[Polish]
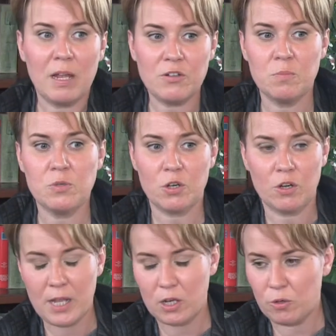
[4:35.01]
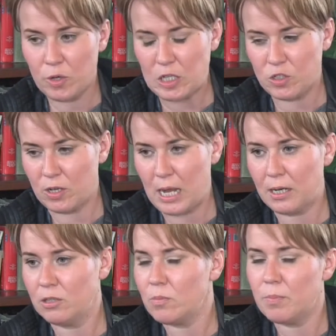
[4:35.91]
naszym przekonaniu
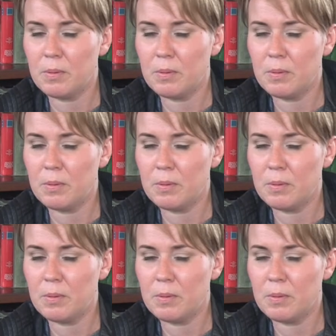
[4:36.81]
irracjonalne, to